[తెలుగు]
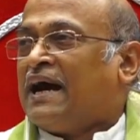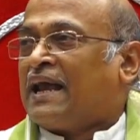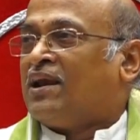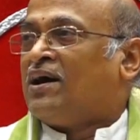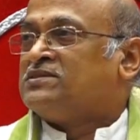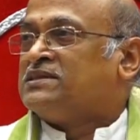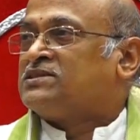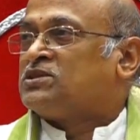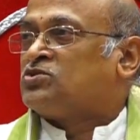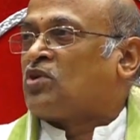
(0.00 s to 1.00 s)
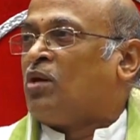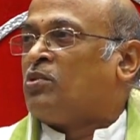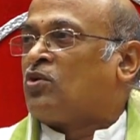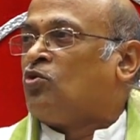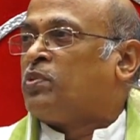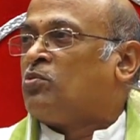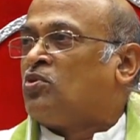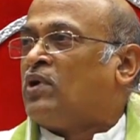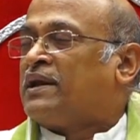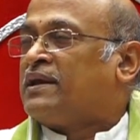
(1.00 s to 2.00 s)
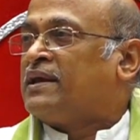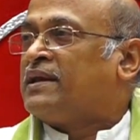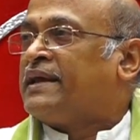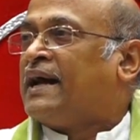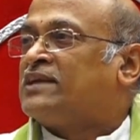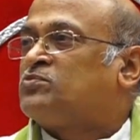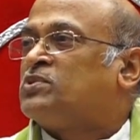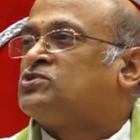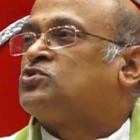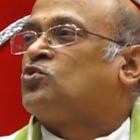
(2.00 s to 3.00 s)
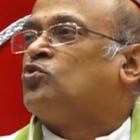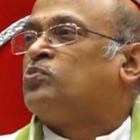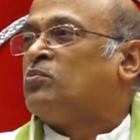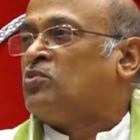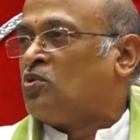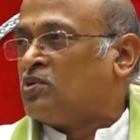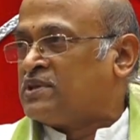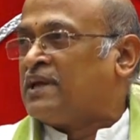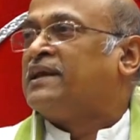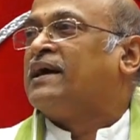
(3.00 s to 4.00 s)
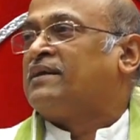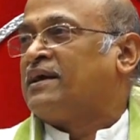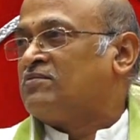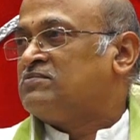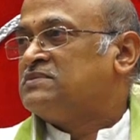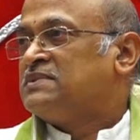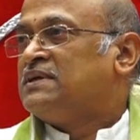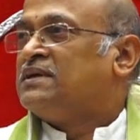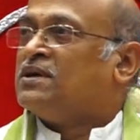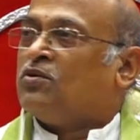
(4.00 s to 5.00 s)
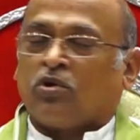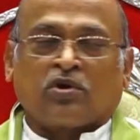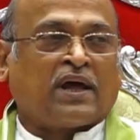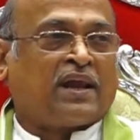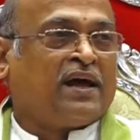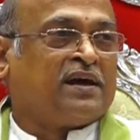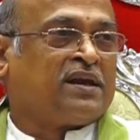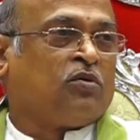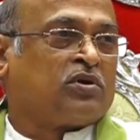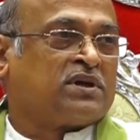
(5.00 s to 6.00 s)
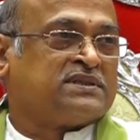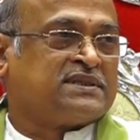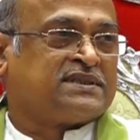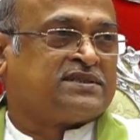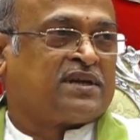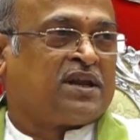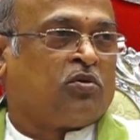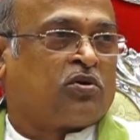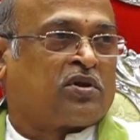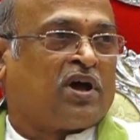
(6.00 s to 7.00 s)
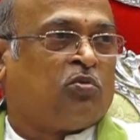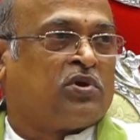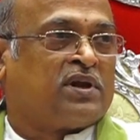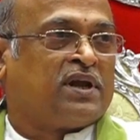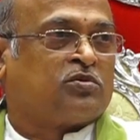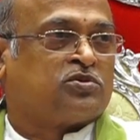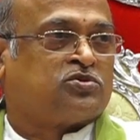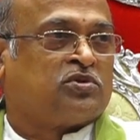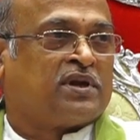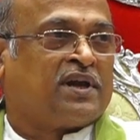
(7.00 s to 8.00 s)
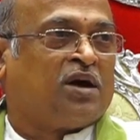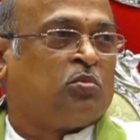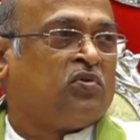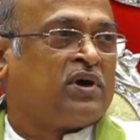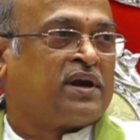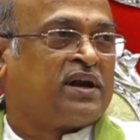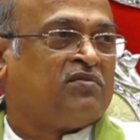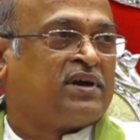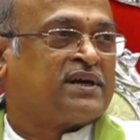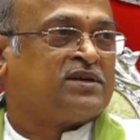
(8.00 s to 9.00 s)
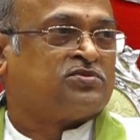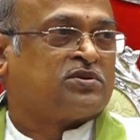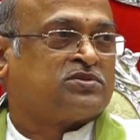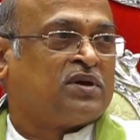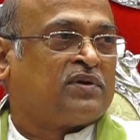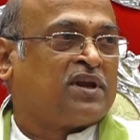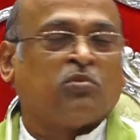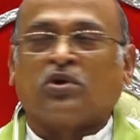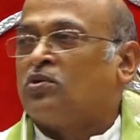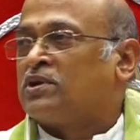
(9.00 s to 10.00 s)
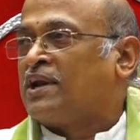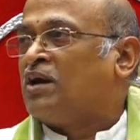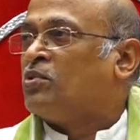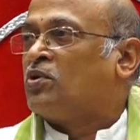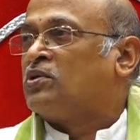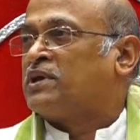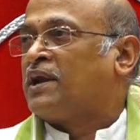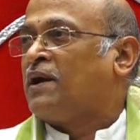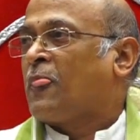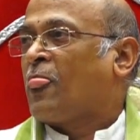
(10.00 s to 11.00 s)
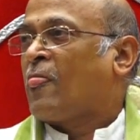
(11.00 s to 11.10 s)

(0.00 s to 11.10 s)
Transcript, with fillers: అల్లా జీసస్ రామరూపములు అన్నీ నీ ఆత్మస్వరూపములో తల్లి అన్నాను ఒకరు అల్లా అన్నా ఒకరు జీసస్ అన్నా ఒకరు రాముడన్నా కృష్ణుడన్నా అమ్మవారన్నా వెంకటేశ్వర స్వామి అన్నా మరోటన్నా మరోటన్నా